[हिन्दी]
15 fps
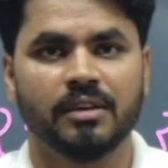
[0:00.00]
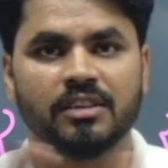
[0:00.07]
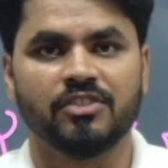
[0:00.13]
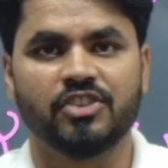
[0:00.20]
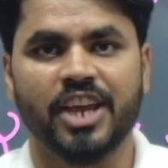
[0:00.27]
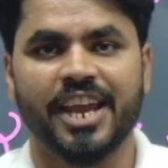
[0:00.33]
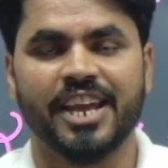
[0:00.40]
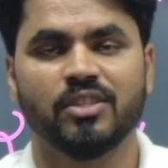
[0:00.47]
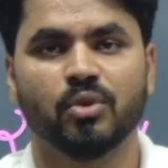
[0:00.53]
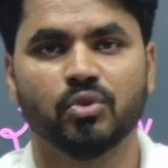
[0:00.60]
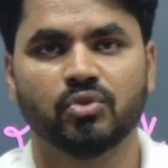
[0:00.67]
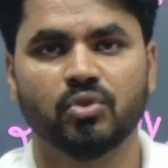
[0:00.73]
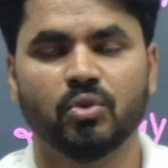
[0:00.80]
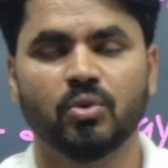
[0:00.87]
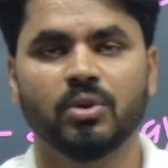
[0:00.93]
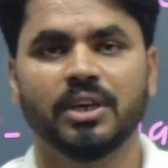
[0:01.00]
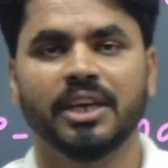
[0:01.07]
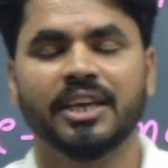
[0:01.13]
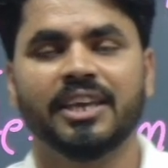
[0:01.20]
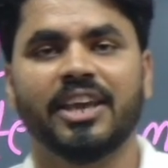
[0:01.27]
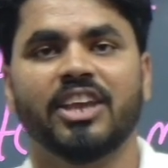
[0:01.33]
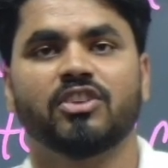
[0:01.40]
जय हिंद दोस्तों
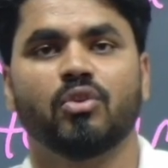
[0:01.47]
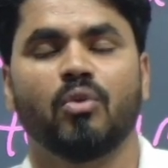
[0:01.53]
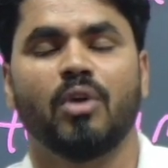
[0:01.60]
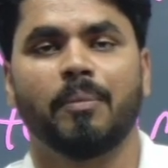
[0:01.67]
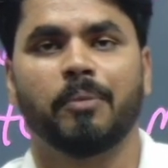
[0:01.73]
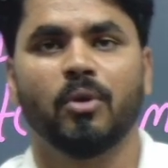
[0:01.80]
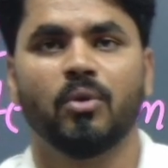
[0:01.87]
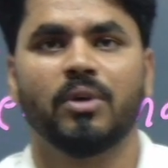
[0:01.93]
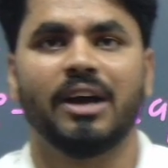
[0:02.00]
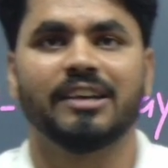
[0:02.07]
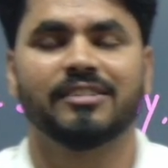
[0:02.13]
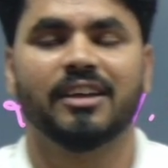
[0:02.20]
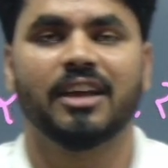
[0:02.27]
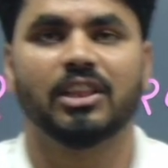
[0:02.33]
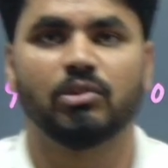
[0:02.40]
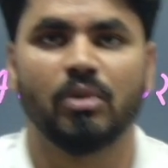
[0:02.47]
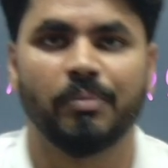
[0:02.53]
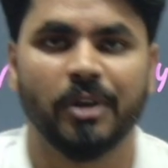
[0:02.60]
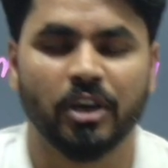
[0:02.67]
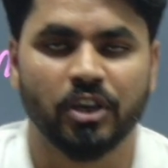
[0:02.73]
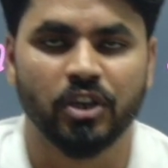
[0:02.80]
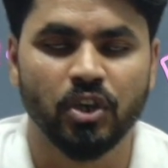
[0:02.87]
कैसे हो आप लोग आशा करता हूँ आप लोग
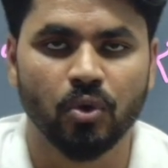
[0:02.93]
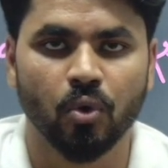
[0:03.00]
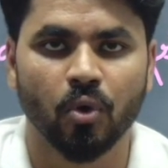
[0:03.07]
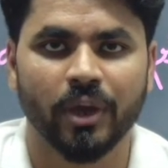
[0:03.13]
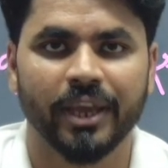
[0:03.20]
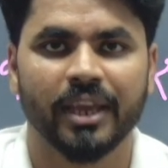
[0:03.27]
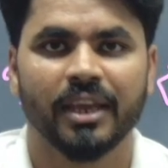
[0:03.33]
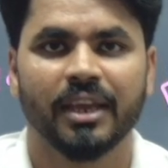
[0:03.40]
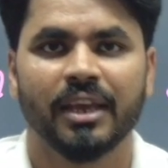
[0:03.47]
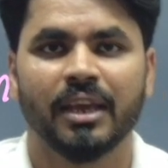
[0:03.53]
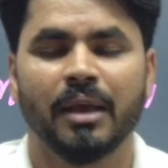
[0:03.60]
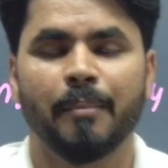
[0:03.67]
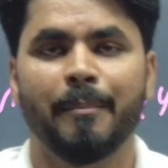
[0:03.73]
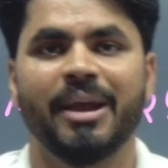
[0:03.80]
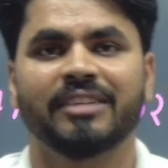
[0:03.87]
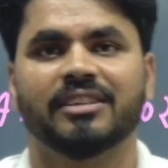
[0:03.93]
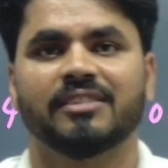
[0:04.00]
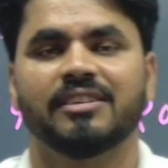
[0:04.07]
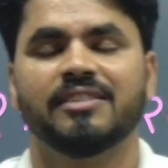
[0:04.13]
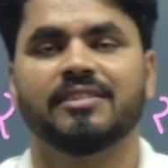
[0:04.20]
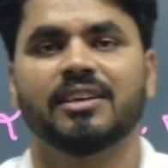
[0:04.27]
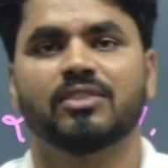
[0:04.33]
ठीक हो गए मैं
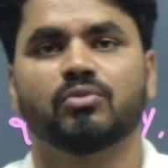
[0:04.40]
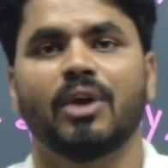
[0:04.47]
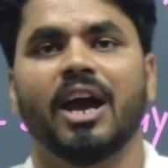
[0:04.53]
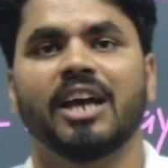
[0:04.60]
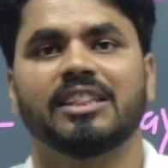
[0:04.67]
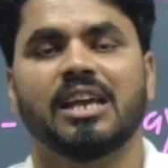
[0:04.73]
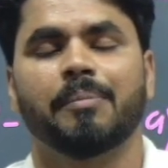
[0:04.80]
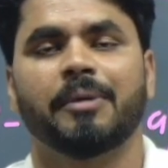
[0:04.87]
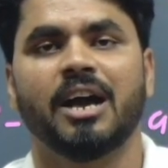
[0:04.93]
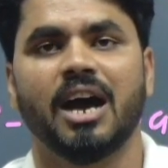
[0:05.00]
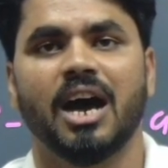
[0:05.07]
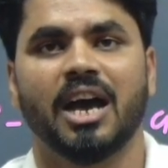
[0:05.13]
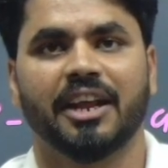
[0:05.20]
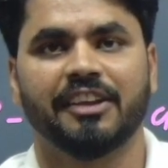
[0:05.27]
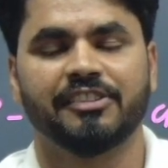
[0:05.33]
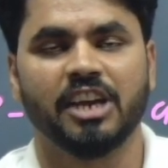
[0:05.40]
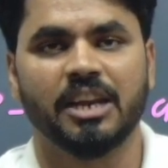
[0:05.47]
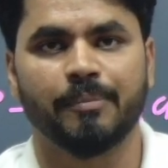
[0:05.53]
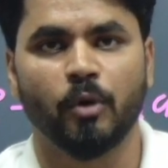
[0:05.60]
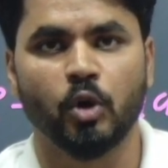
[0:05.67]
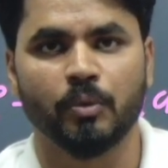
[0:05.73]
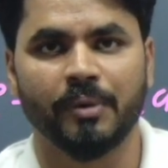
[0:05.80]
सचिन सर स्वागत है आपका आर के स्टडी
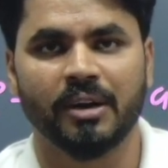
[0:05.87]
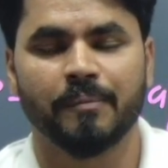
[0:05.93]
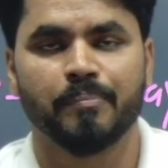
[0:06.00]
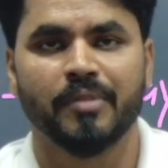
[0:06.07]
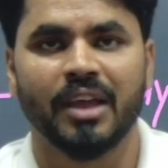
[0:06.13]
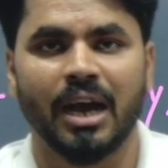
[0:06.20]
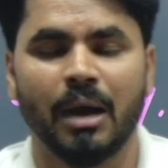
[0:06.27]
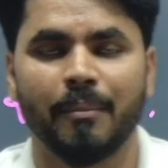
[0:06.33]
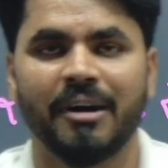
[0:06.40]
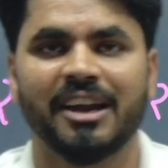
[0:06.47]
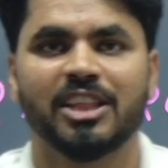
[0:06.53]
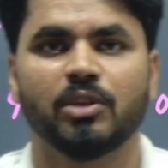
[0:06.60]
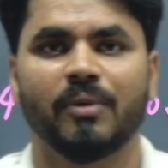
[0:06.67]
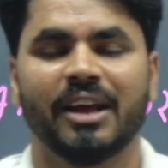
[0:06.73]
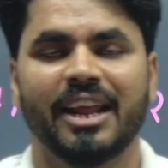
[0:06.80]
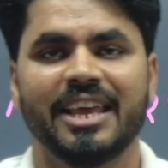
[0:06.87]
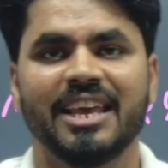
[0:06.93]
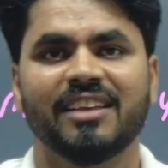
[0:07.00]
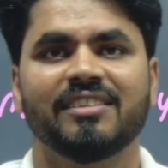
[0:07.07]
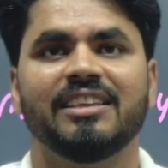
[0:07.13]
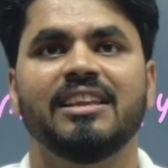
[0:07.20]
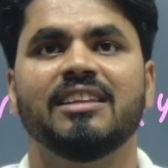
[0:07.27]
पॉइंट पर हमारे द्वारा एक
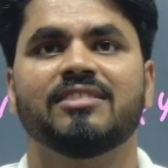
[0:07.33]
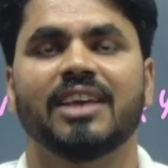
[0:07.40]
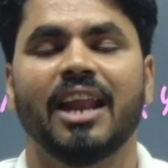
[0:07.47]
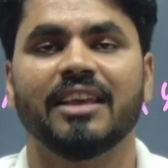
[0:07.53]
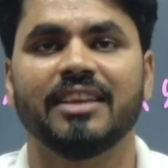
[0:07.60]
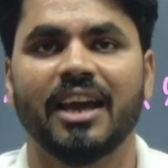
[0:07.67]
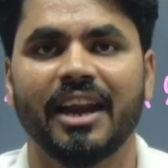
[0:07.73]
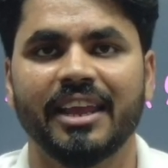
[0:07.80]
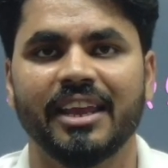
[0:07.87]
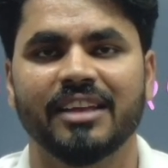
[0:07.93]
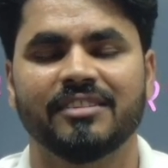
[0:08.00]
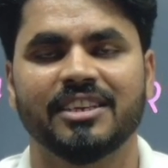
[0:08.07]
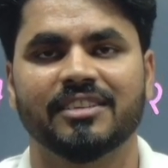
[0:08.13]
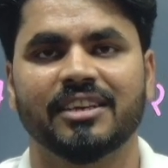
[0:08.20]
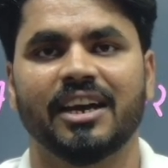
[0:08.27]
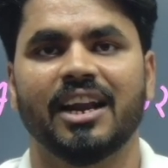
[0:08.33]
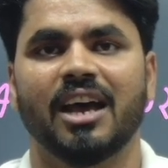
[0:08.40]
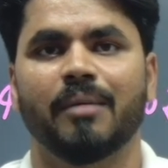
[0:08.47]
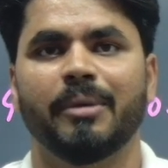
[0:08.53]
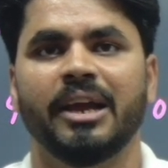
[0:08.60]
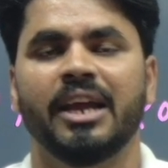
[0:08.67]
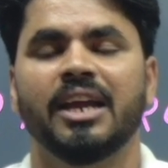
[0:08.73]
सीरीज चलाई जा रही है जिसका नाम
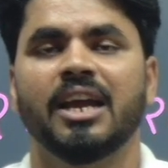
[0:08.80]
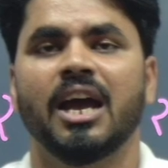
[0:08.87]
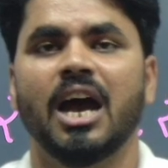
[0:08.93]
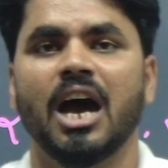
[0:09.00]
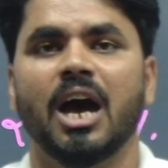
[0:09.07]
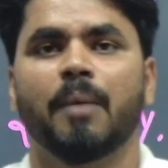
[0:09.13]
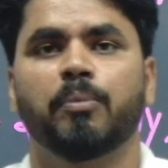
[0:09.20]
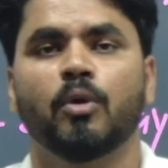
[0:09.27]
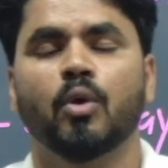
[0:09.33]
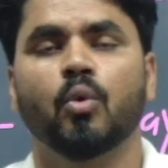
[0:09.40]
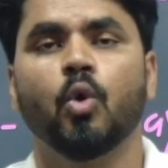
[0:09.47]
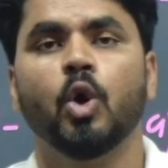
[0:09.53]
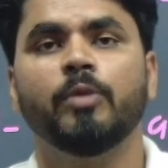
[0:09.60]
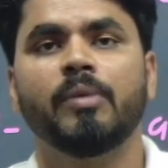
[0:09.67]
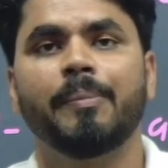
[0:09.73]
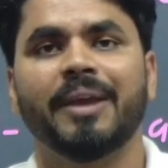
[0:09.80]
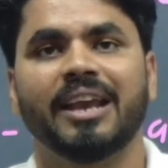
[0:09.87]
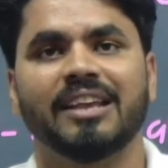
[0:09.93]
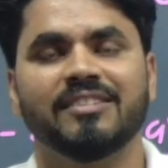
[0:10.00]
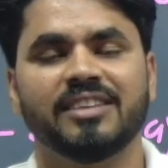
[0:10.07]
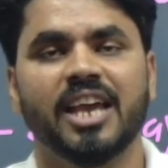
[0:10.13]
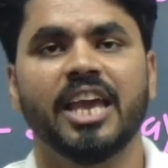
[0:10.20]
है आपको कोई भी
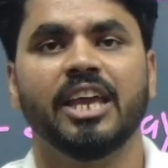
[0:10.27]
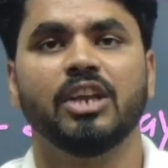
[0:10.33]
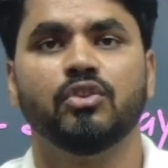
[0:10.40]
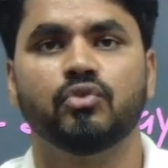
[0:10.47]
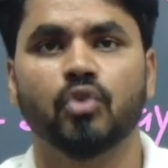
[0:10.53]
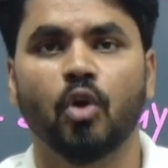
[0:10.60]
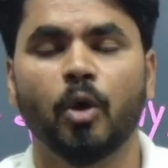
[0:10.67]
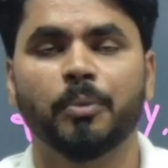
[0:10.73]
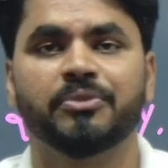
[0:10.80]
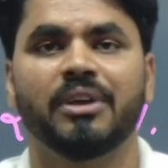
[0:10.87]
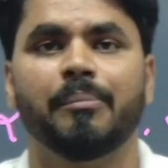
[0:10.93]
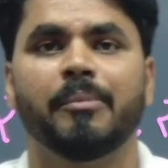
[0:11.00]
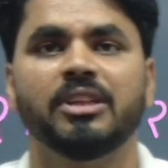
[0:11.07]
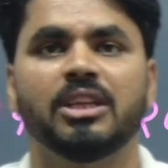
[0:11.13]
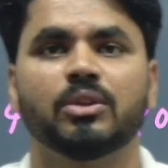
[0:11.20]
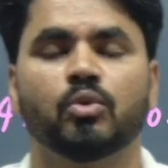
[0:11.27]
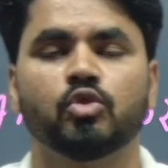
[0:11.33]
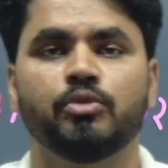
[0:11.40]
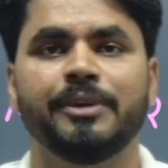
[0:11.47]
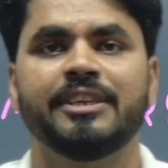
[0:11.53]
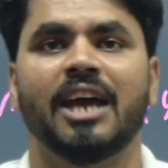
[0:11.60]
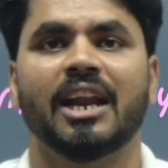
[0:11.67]
वैकेंसी आएगी जॉब संबंधित कुछ
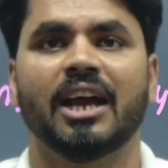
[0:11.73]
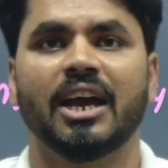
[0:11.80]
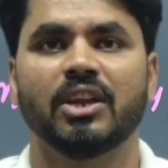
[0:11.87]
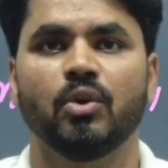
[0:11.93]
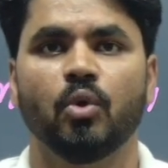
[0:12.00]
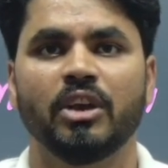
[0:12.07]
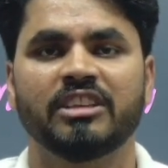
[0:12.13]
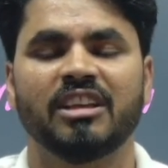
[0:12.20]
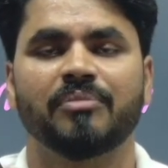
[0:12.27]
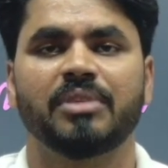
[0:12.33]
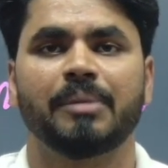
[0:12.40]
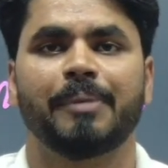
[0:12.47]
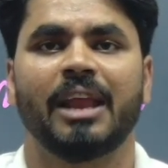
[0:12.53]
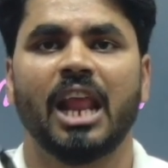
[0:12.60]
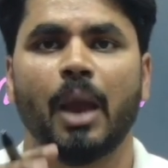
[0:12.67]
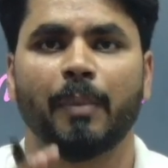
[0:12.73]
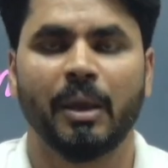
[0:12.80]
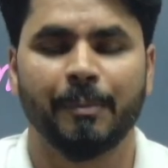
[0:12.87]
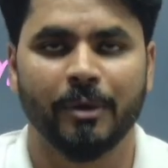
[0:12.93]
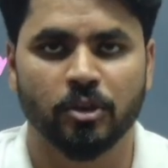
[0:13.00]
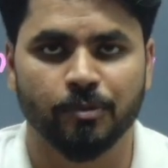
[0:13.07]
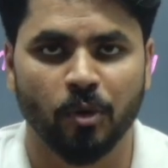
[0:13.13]
भी जानकारी होगी सबसे पहले आपके
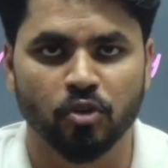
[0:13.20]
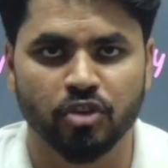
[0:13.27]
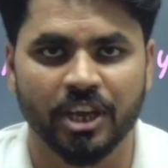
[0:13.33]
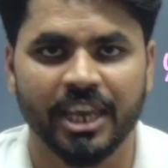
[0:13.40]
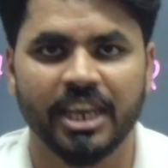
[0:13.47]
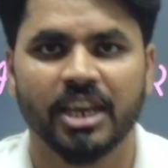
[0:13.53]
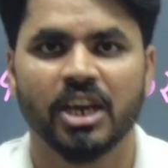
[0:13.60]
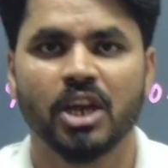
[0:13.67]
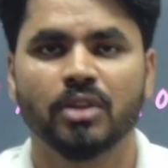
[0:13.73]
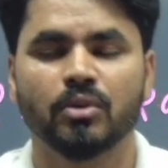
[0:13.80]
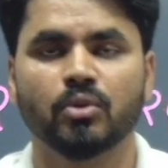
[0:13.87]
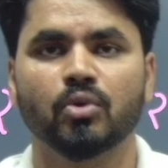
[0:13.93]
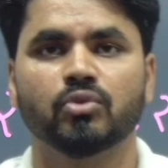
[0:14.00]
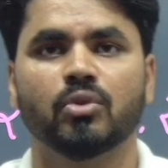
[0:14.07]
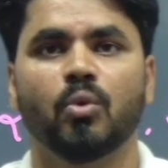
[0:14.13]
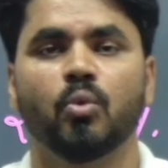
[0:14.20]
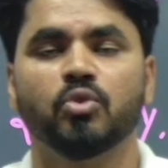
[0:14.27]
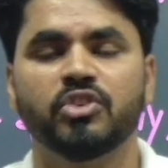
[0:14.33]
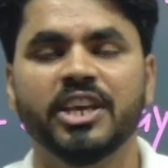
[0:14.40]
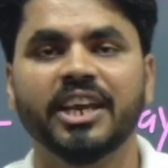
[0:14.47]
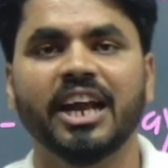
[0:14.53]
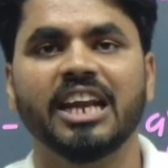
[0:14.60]
पास पहुँचेगी तो दोस्तों
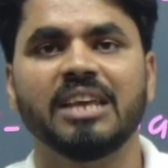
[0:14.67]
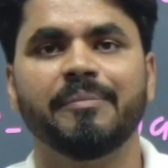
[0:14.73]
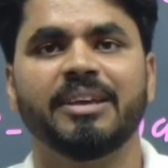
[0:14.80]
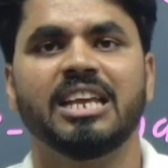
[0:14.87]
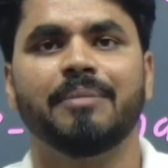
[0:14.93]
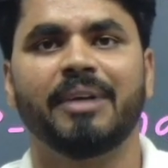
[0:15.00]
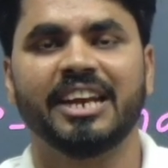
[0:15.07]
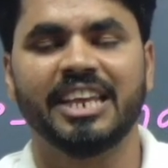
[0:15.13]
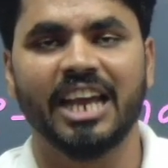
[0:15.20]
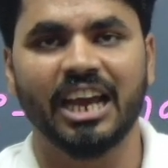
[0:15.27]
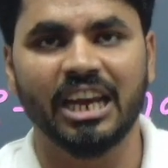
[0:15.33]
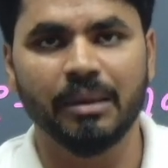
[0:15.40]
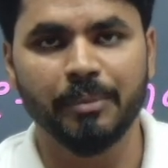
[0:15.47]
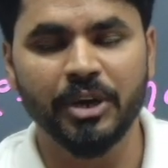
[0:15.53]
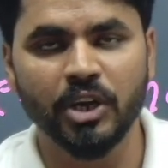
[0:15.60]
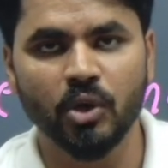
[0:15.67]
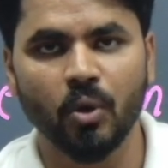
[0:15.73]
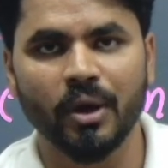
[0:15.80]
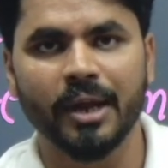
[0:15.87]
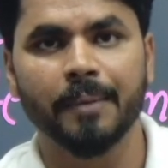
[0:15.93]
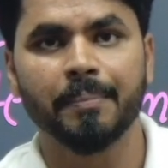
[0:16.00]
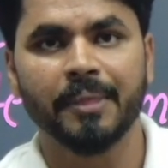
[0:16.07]
उसी कड़ी में ये हमारी अगली वीडियो है